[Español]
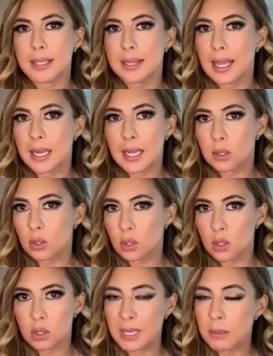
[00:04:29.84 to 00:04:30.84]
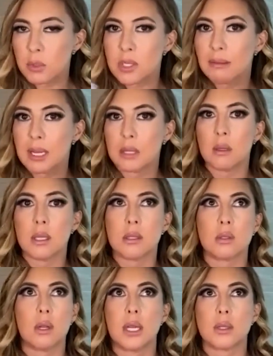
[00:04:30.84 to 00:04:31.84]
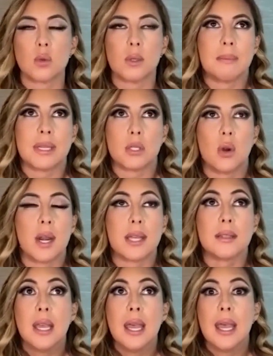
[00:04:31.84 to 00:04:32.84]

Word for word: Titanic, que todos venimos hablando de esto en las últimas horas,